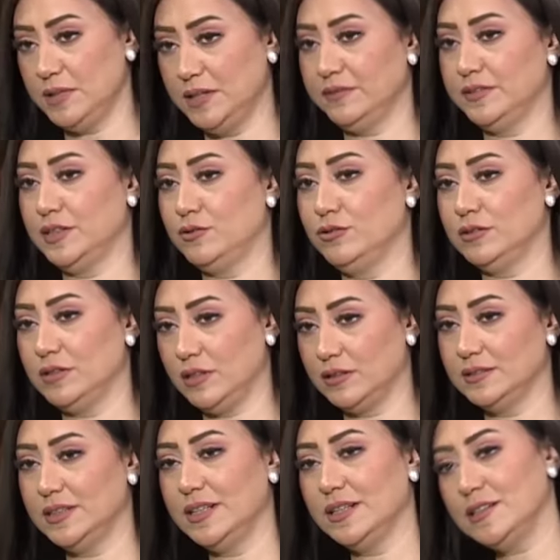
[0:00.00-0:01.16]
ما نفتك قلت
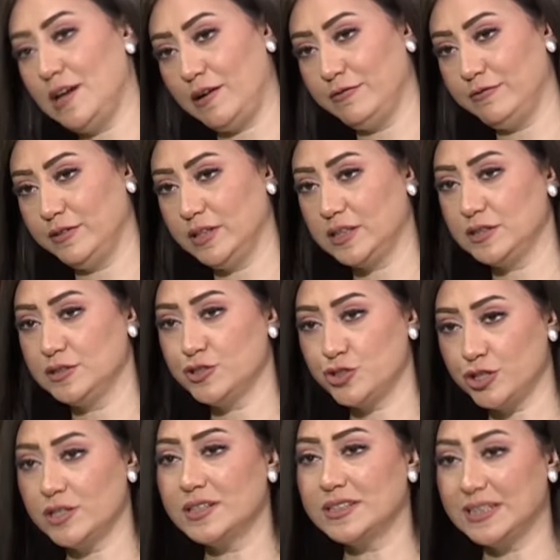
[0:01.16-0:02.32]
الخطية ضعف لكن
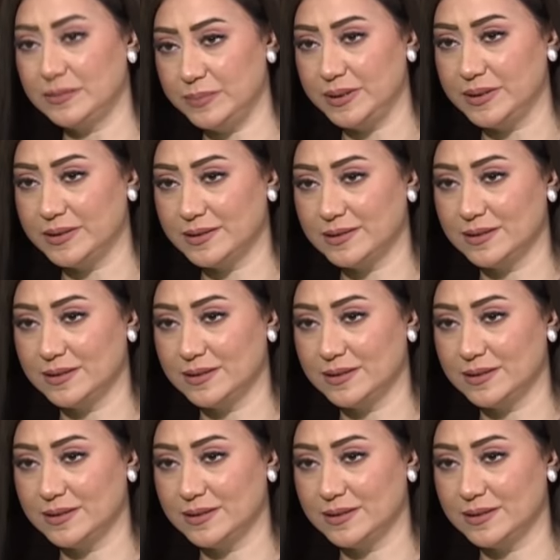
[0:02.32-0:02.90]
الشر تدبير